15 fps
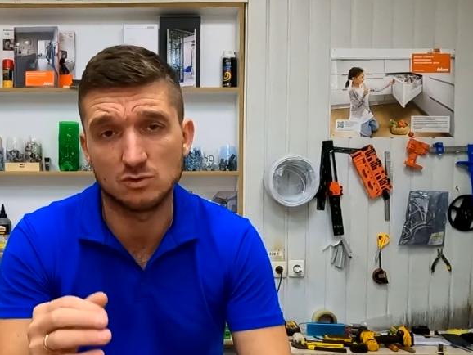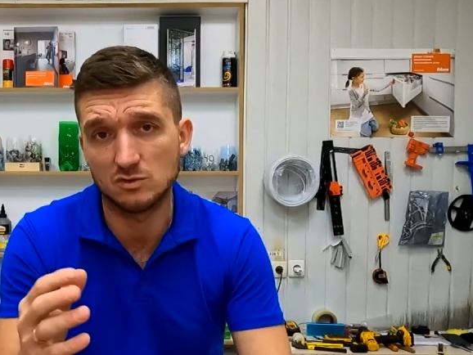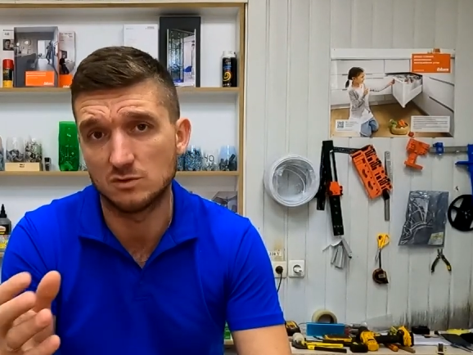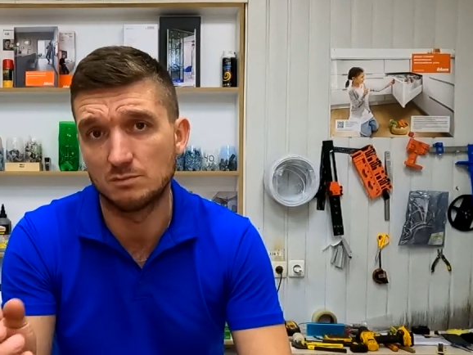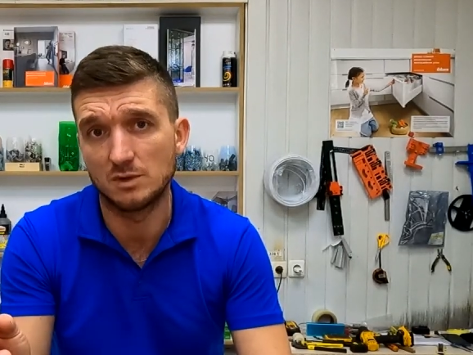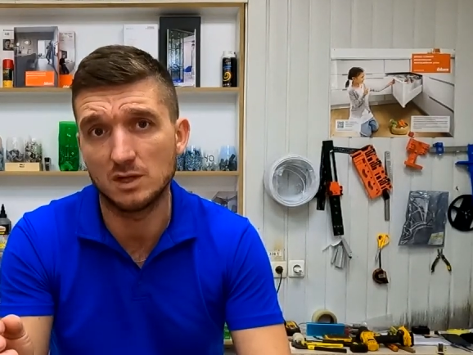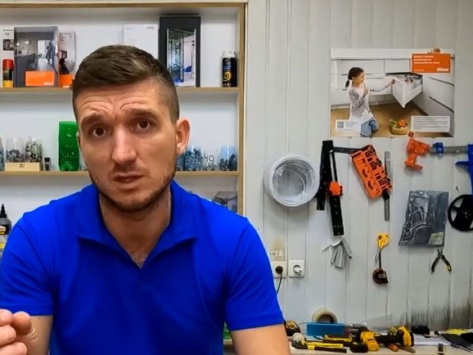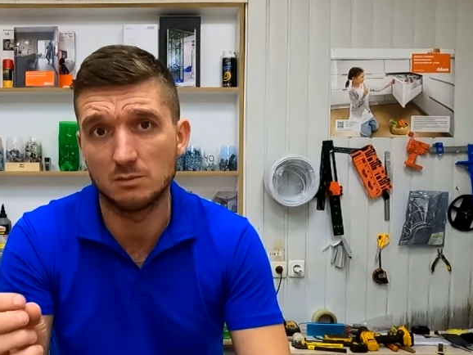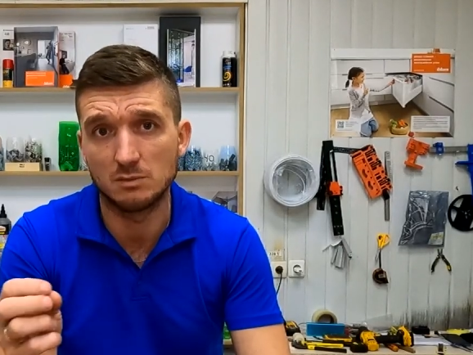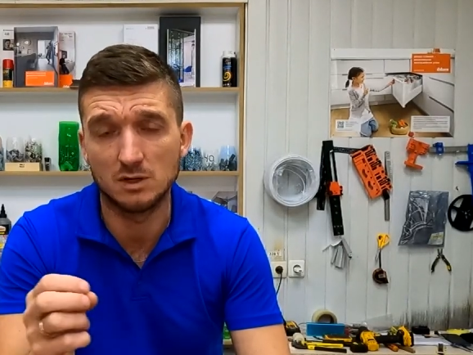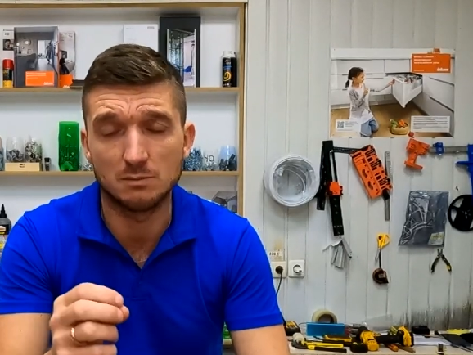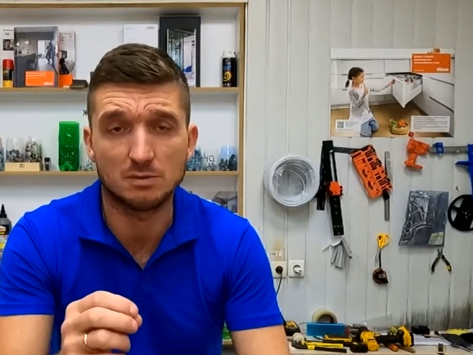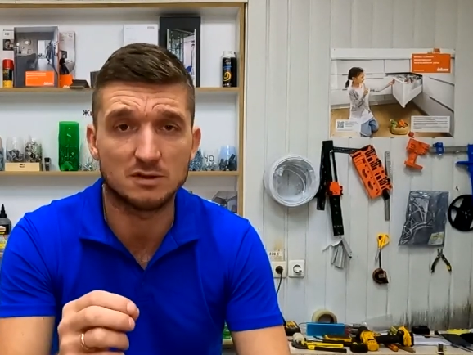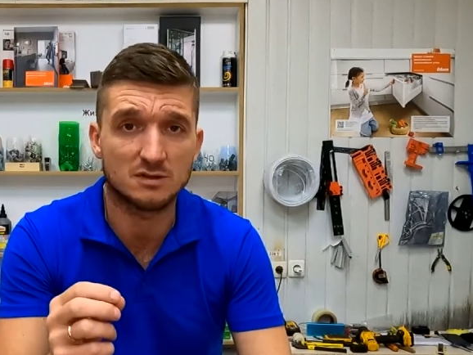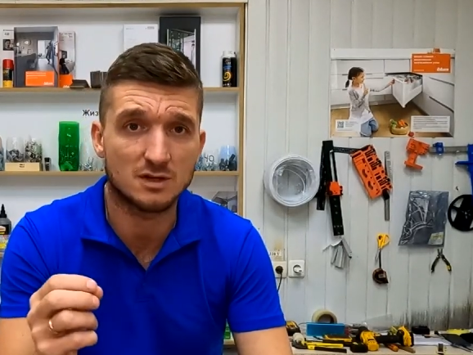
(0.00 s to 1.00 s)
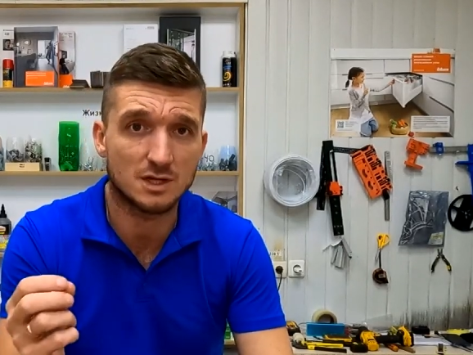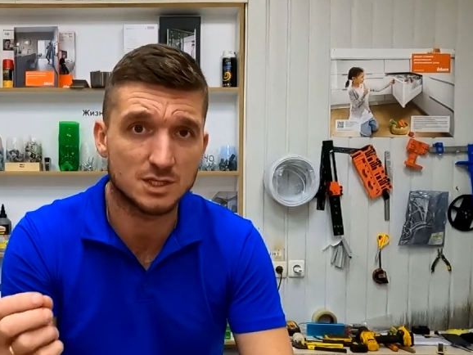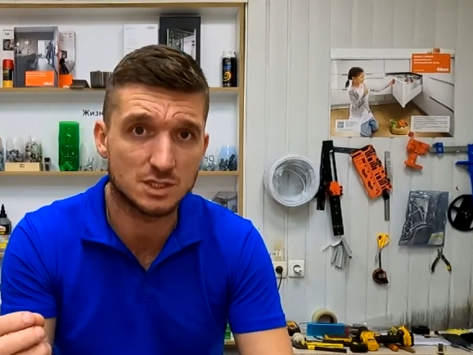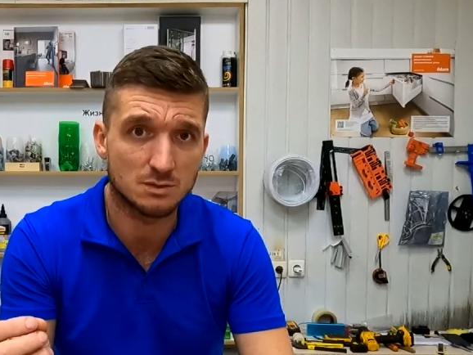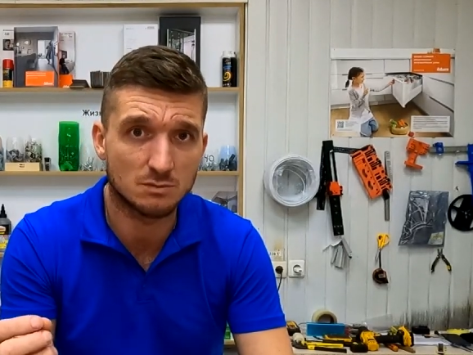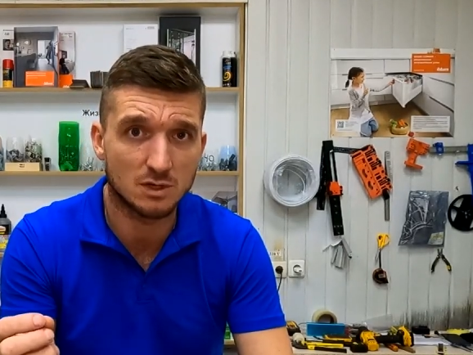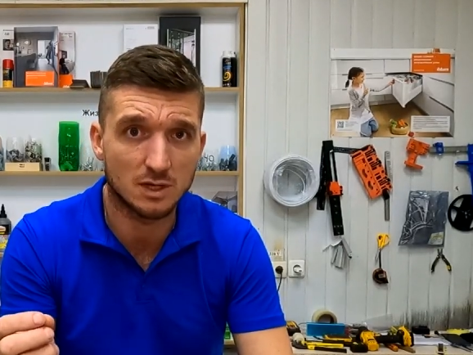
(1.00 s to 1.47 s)
то есть белым или
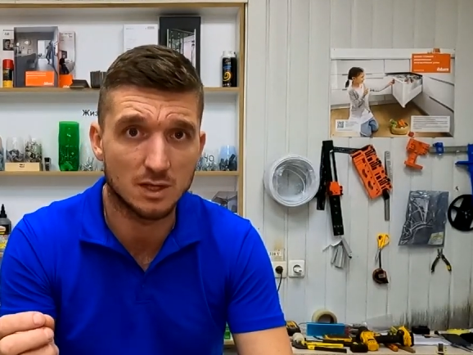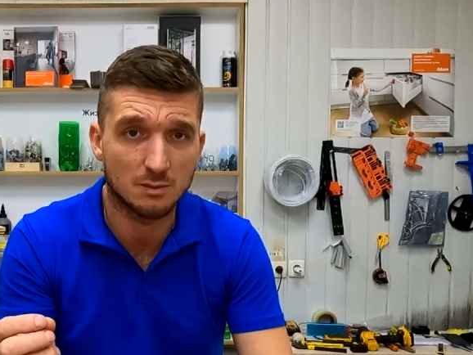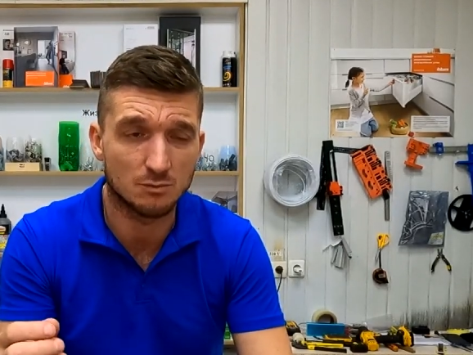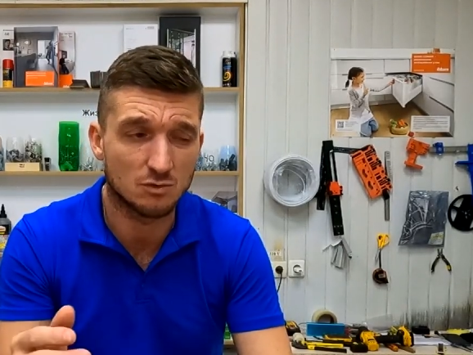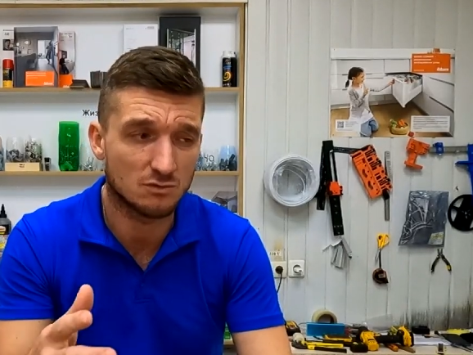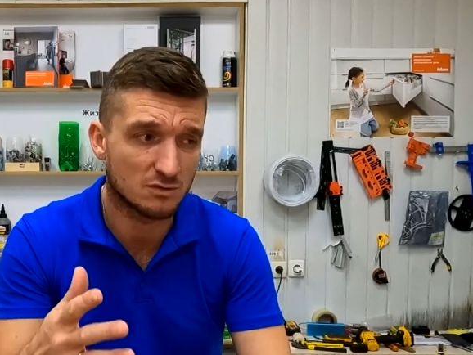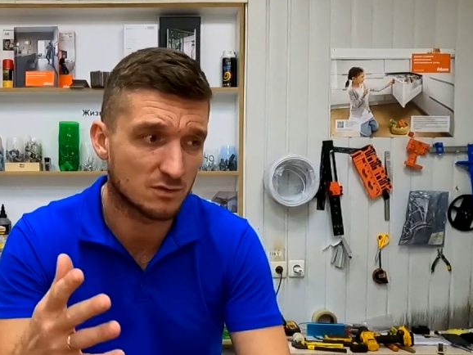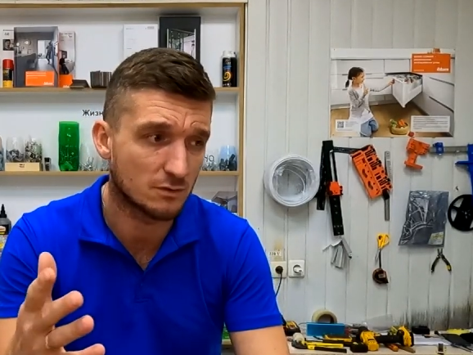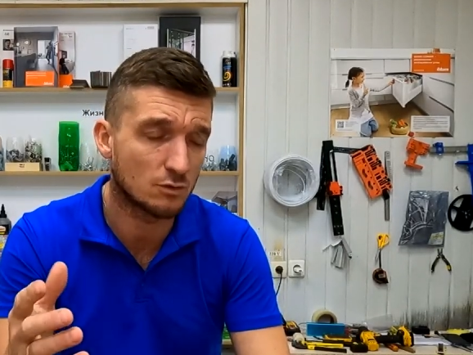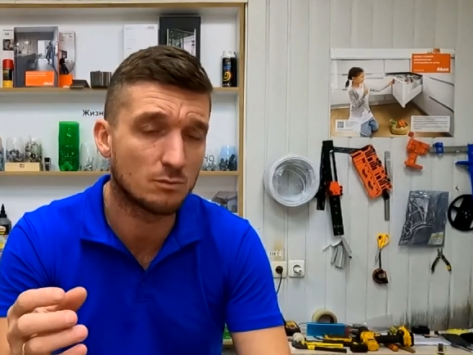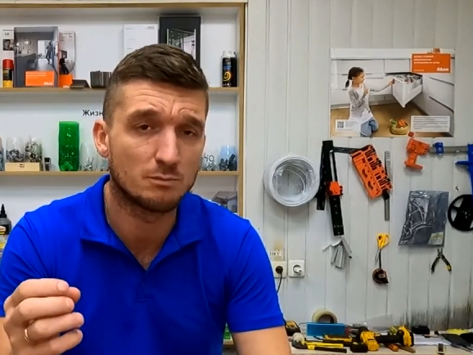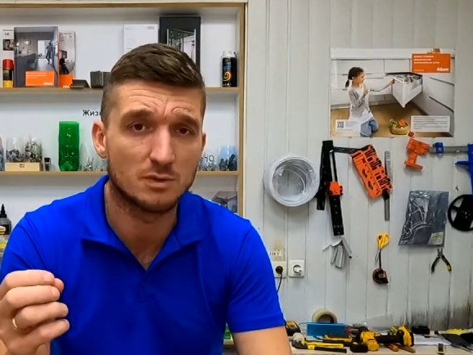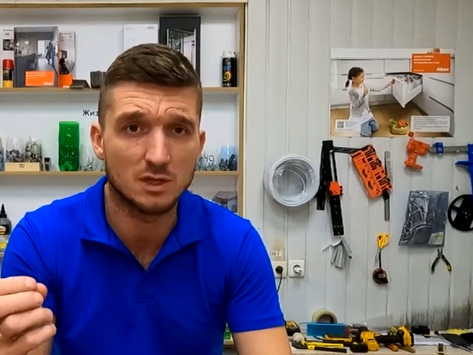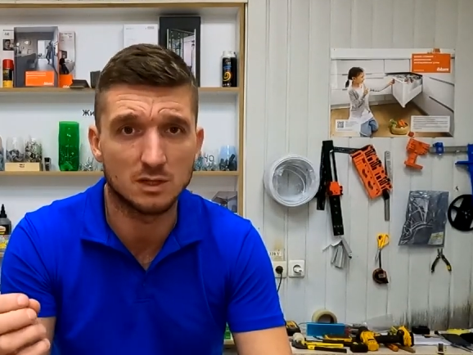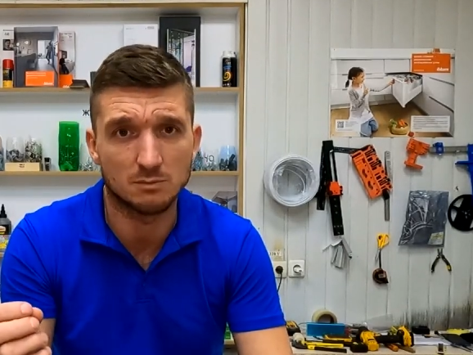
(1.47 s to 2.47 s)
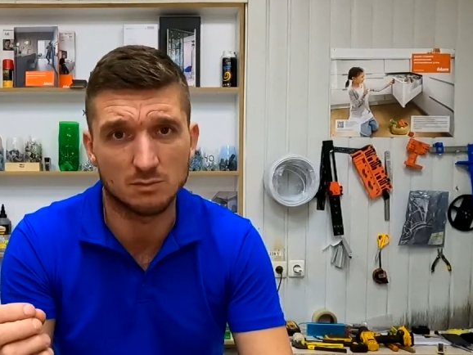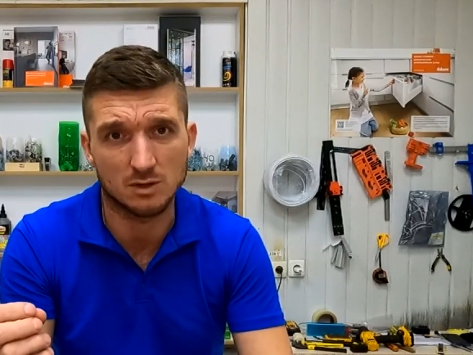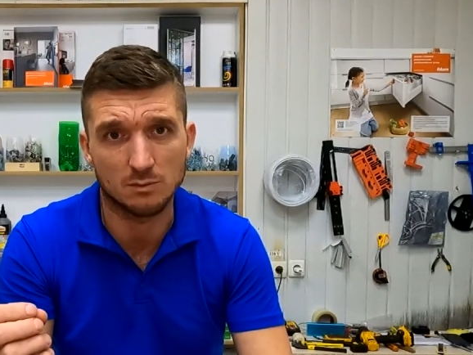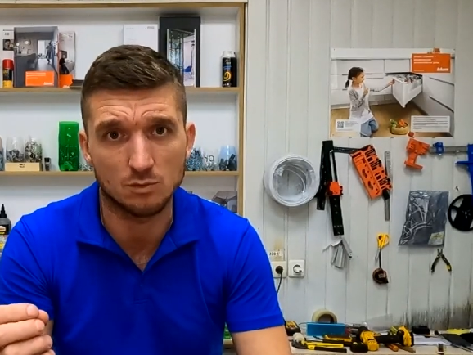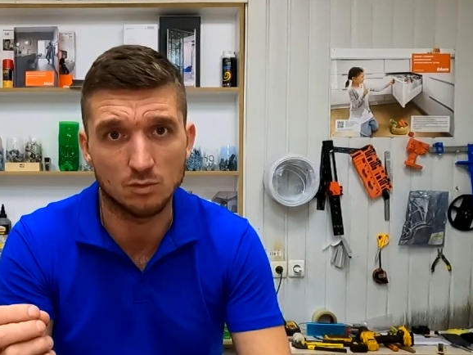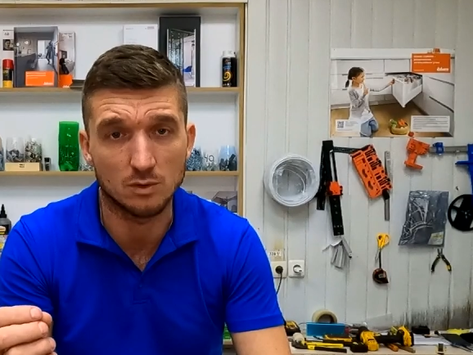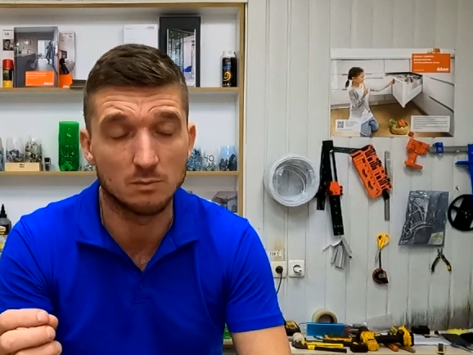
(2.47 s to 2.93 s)
прозрачным клеем, но в основном белым
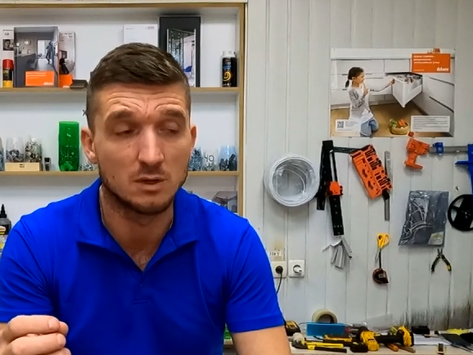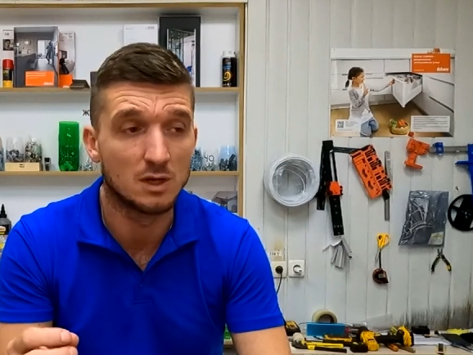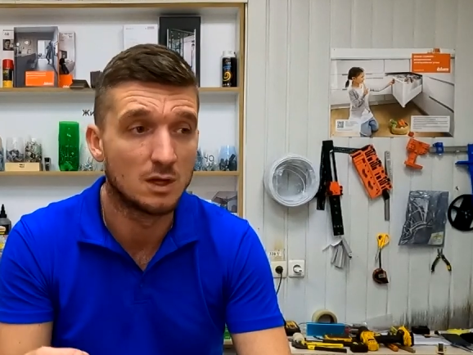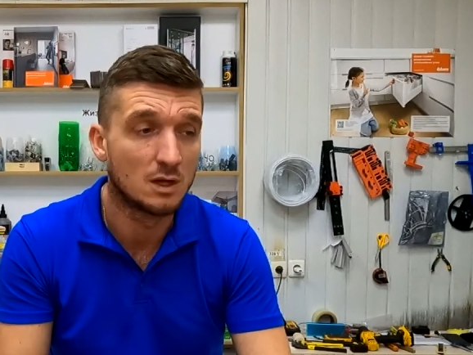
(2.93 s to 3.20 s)
кромкуем.